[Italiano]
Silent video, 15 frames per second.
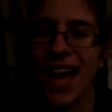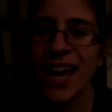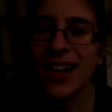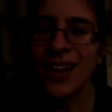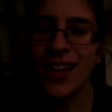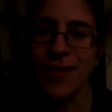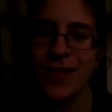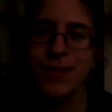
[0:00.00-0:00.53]

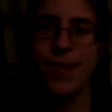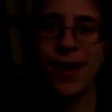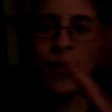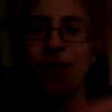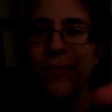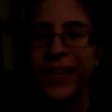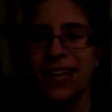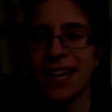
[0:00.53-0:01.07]
Allora vi
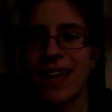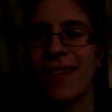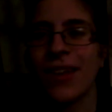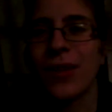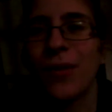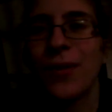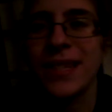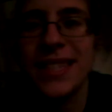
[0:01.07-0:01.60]
spiego perché
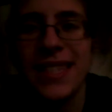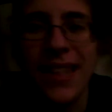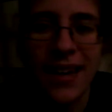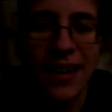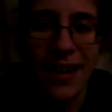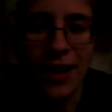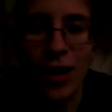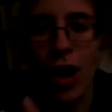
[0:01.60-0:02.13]
vado a questi
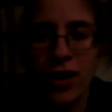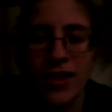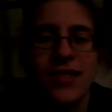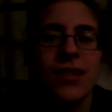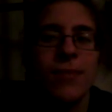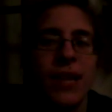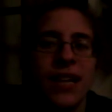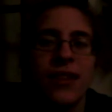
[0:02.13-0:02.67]
tre
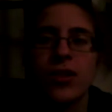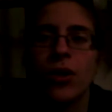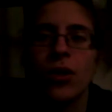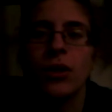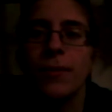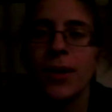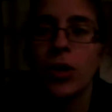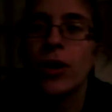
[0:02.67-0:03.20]
negozi, perché
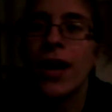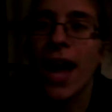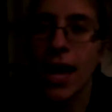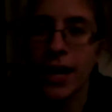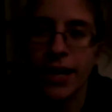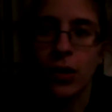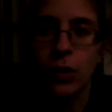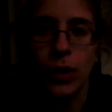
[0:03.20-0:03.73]
sono i meno
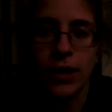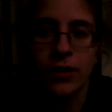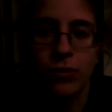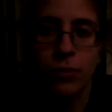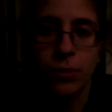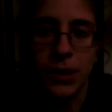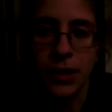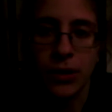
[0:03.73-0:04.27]
cari qui a
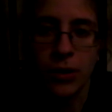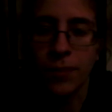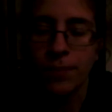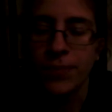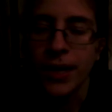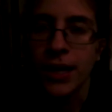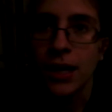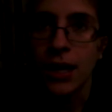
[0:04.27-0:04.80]
Dublino.